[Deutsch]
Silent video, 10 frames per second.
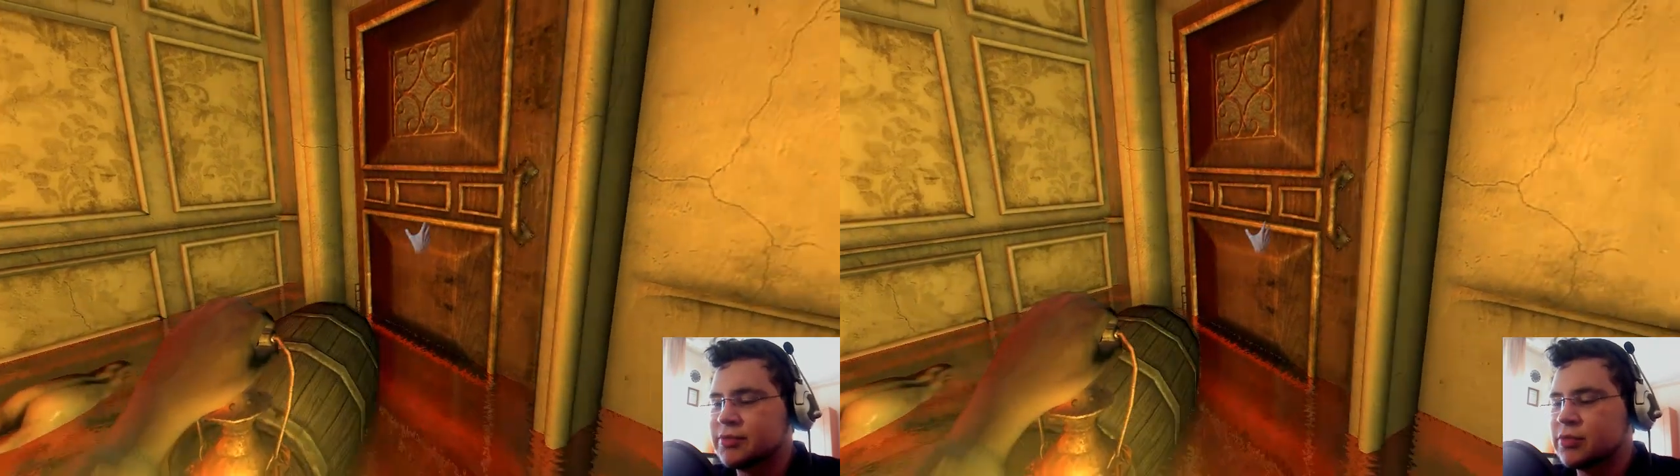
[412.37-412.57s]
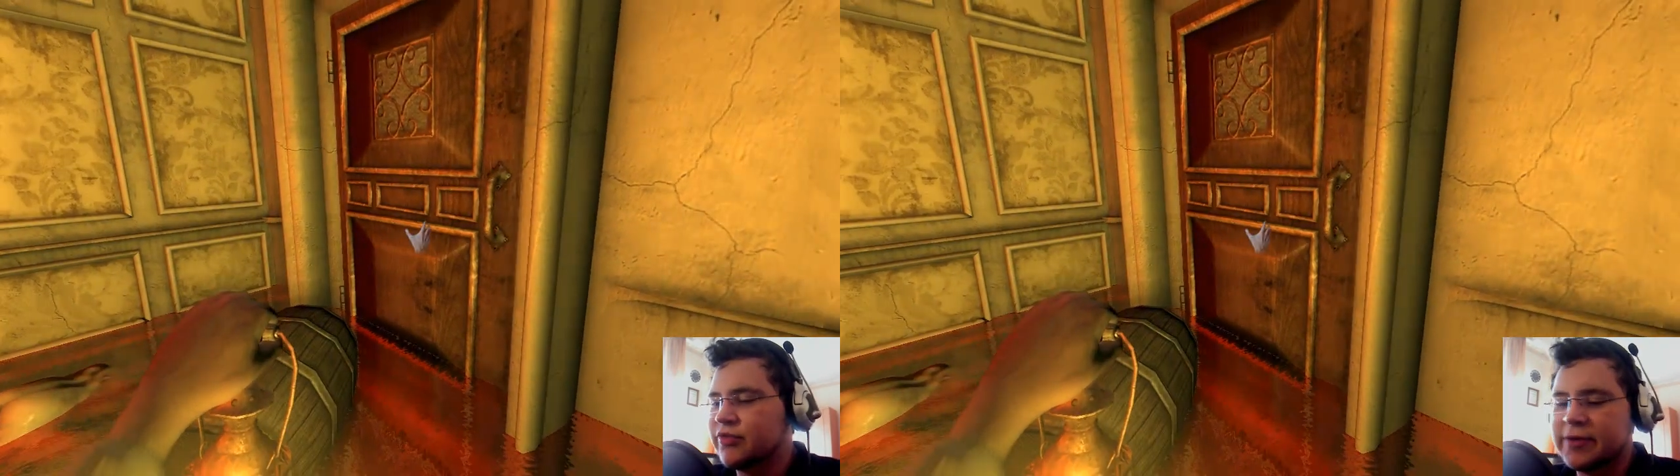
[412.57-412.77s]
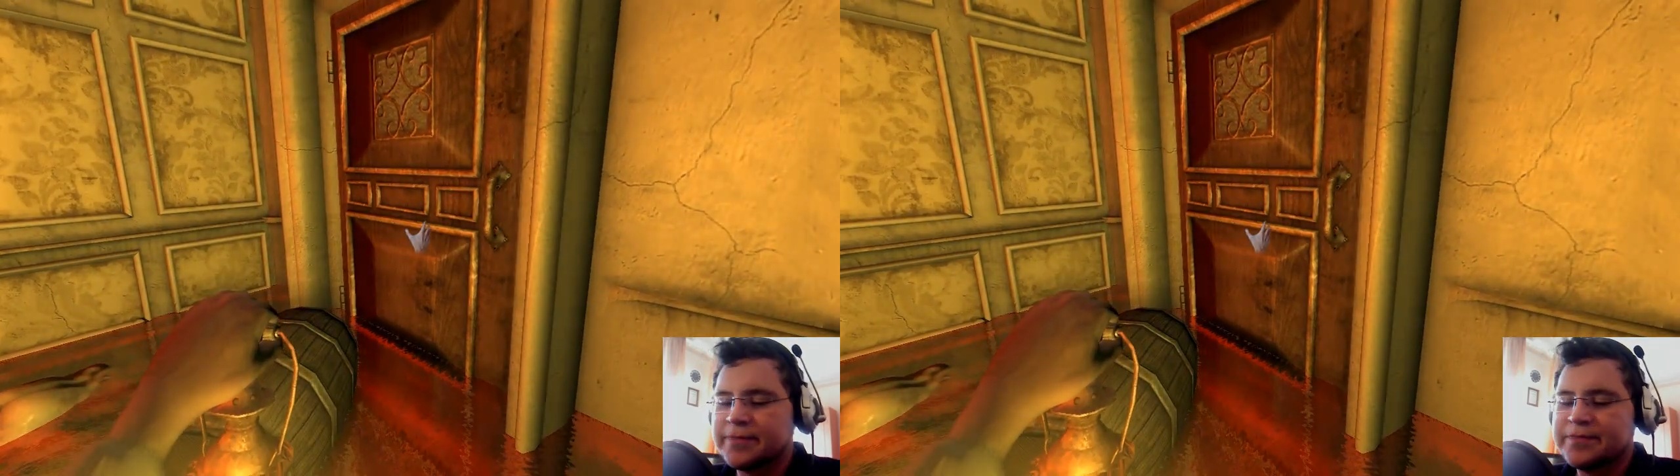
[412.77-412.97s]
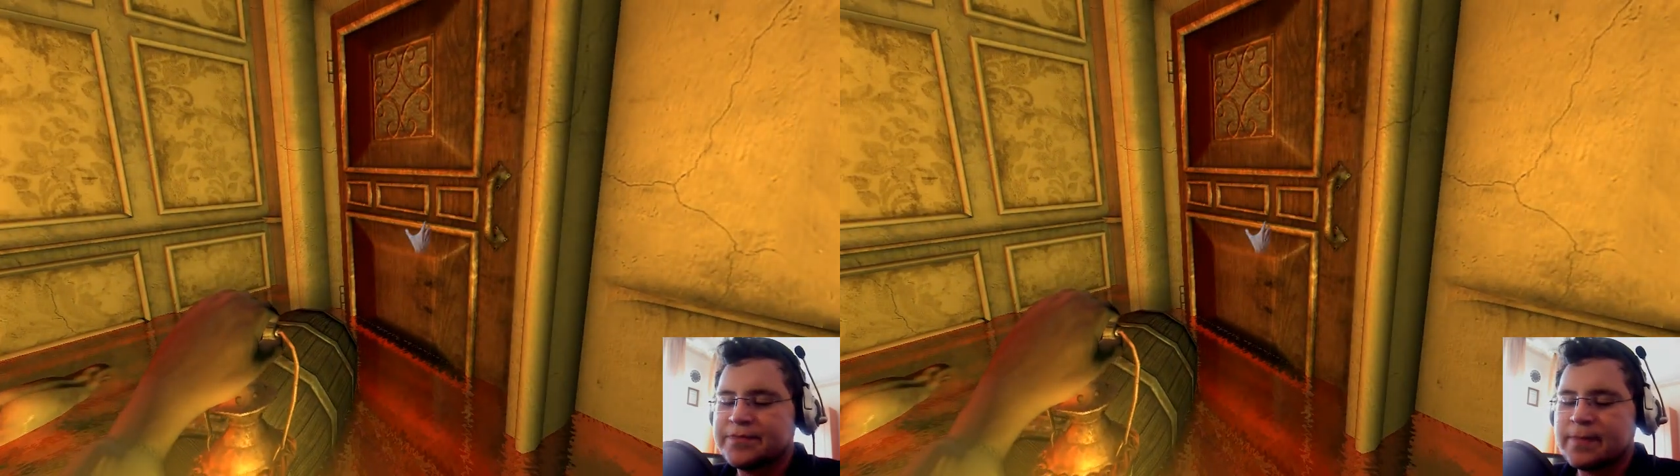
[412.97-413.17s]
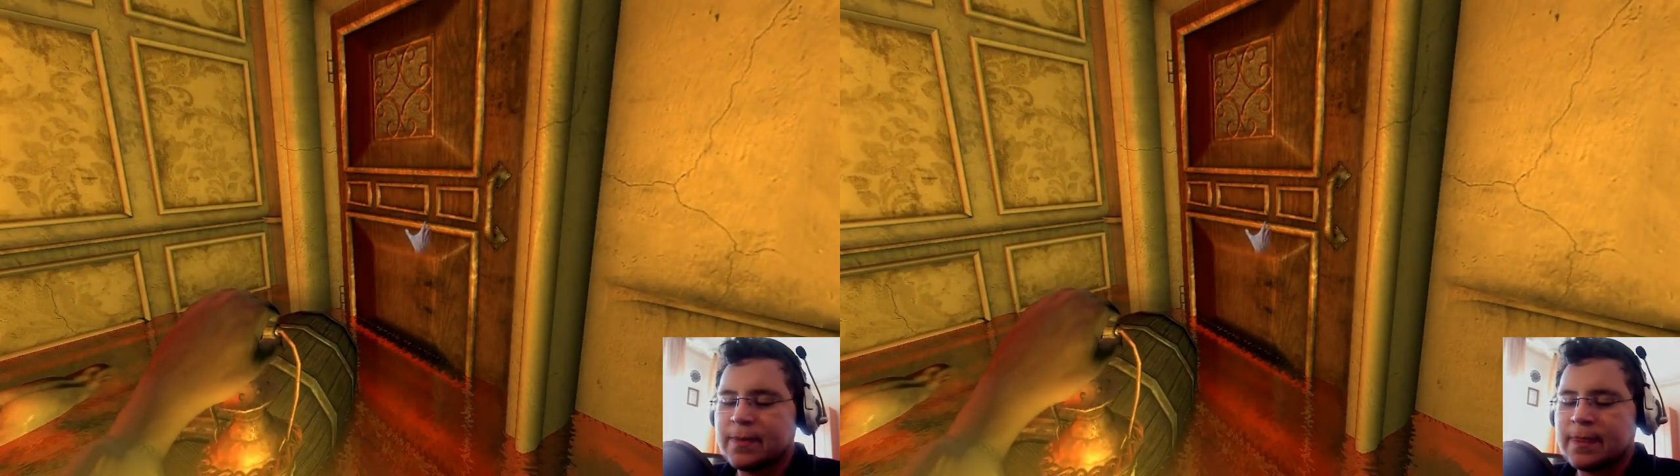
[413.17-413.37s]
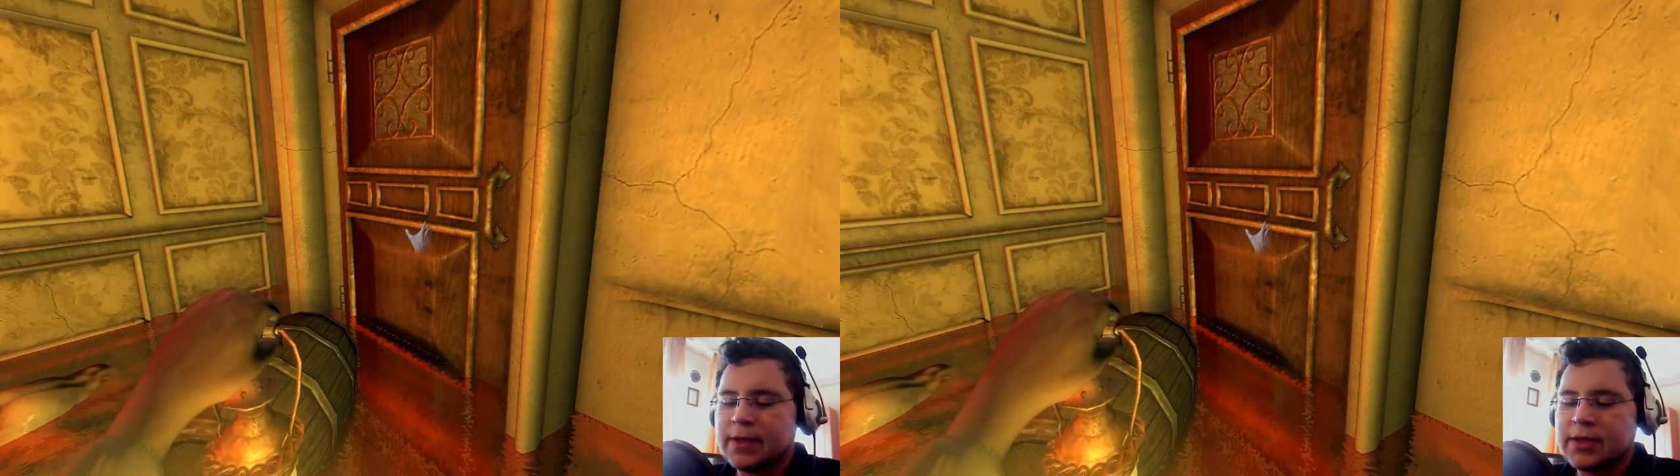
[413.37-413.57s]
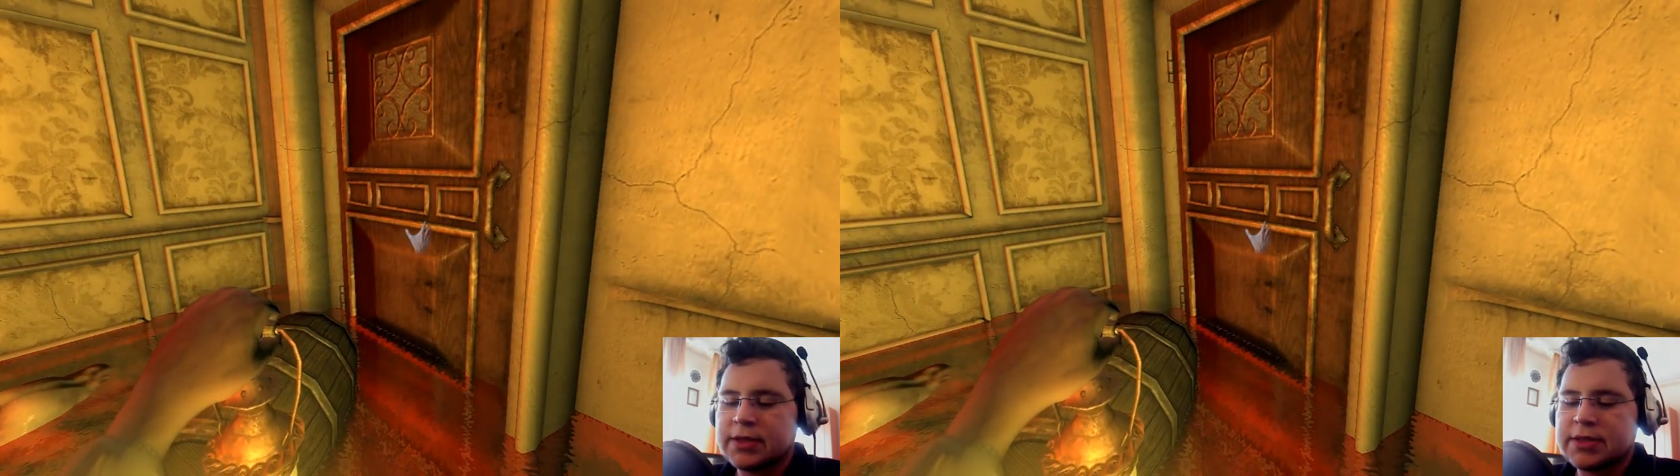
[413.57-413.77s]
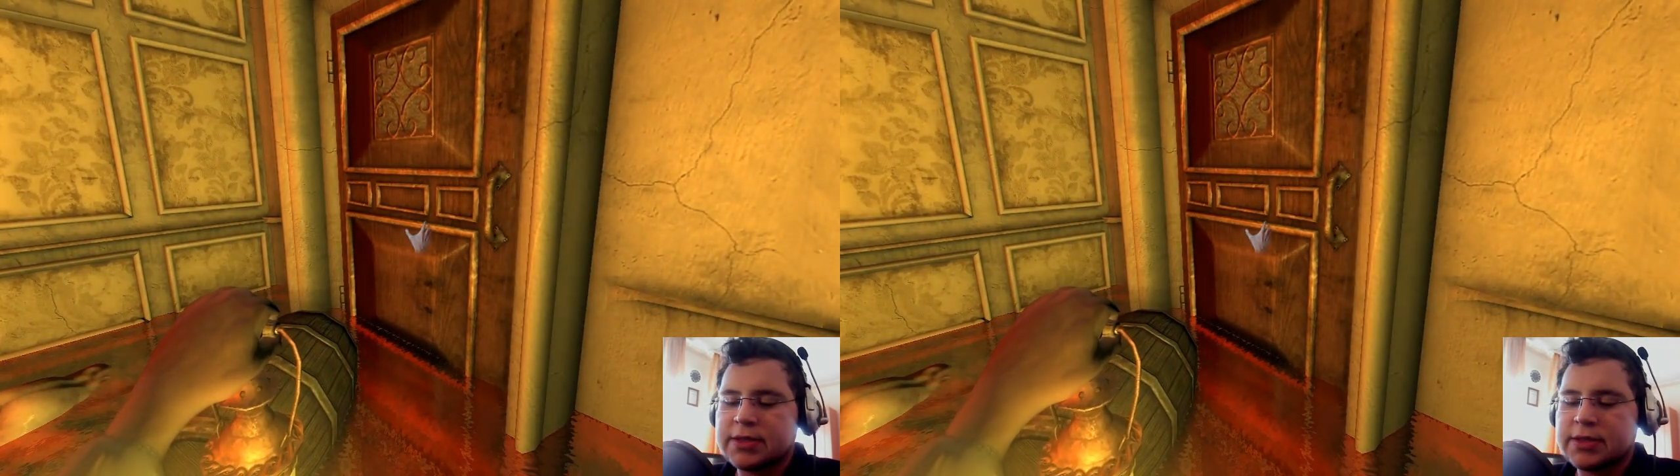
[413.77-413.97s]
ungefähr
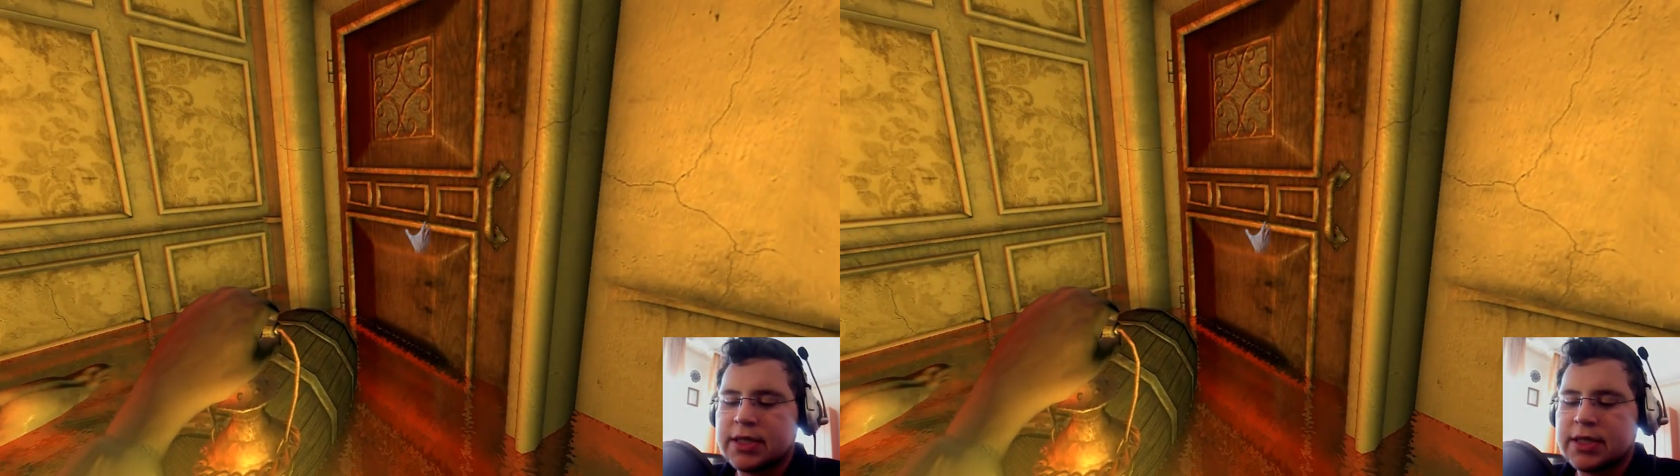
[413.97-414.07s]
jetzt...